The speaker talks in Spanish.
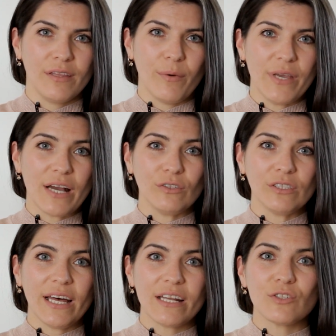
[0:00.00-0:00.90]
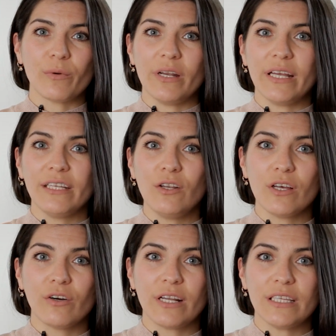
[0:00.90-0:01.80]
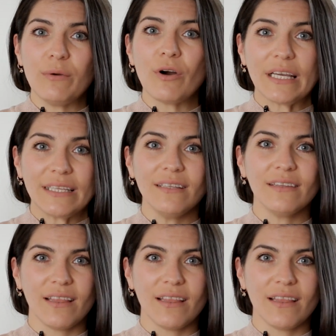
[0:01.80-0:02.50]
Te voy a contar sobre el estilo decorativo que está en